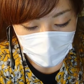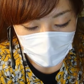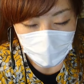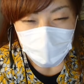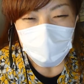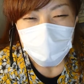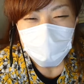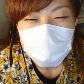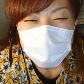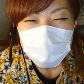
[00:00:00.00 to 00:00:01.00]
教員
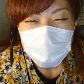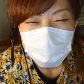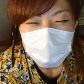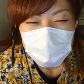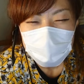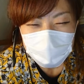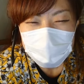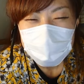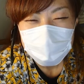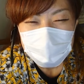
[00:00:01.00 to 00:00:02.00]
免許を持ってたりす
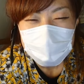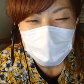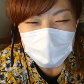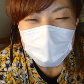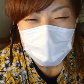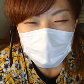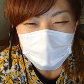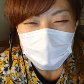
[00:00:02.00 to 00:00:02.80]
るんです家庭科の